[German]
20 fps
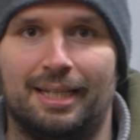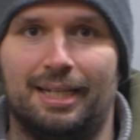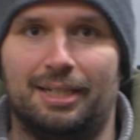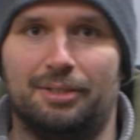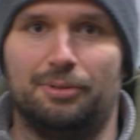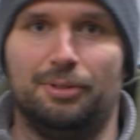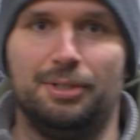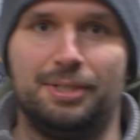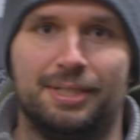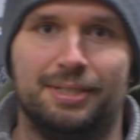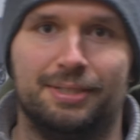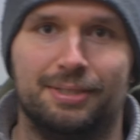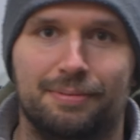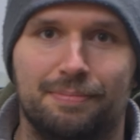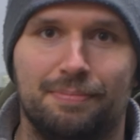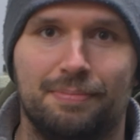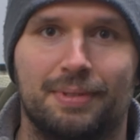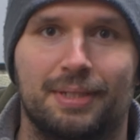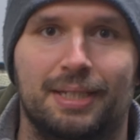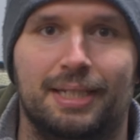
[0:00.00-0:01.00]
Hallo
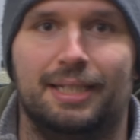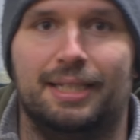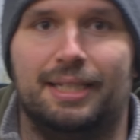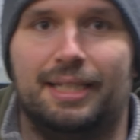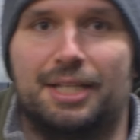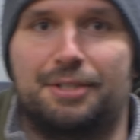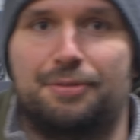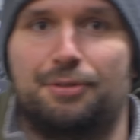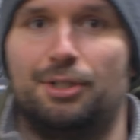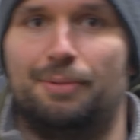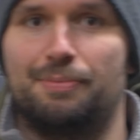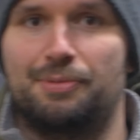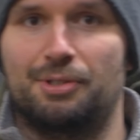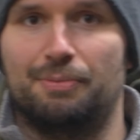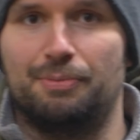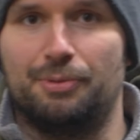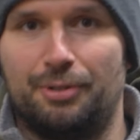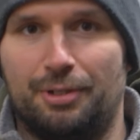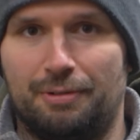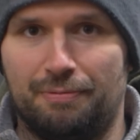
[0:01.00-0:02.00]
Leute, herzlich willkommen
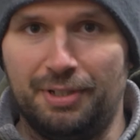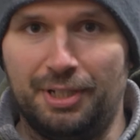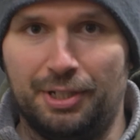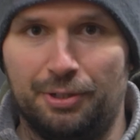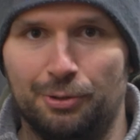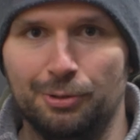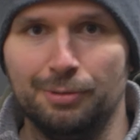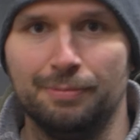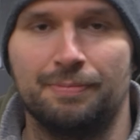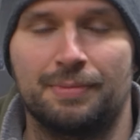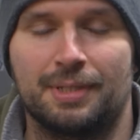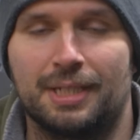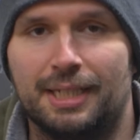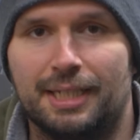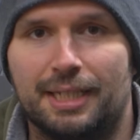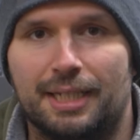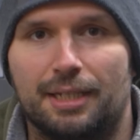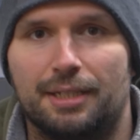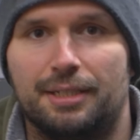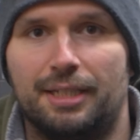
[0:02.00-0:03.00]
zum neuen Video.
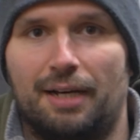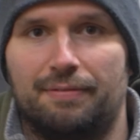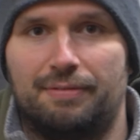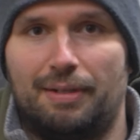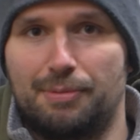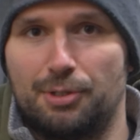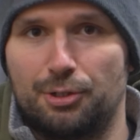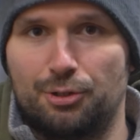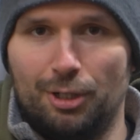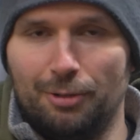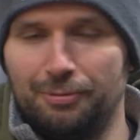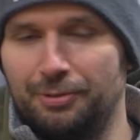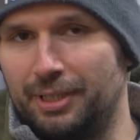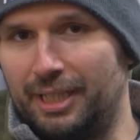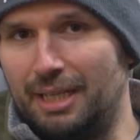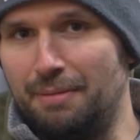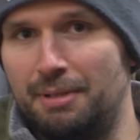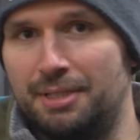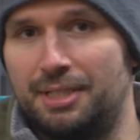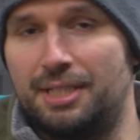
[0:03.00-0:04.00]
Ja, wir haben es ja schon oft in
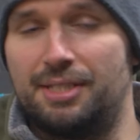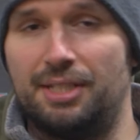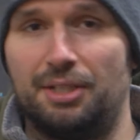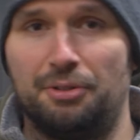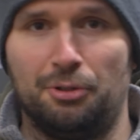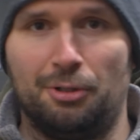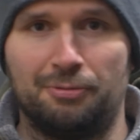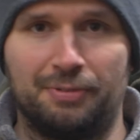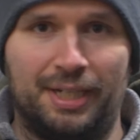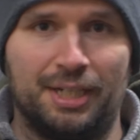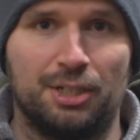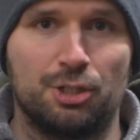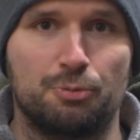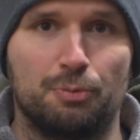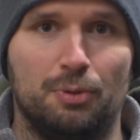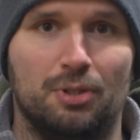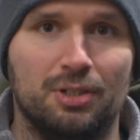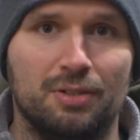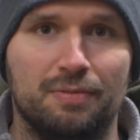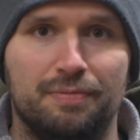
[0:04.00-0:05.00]
Gameplays gesehen und oft
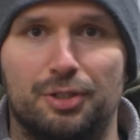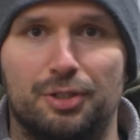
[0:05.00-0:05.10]
angesprochen,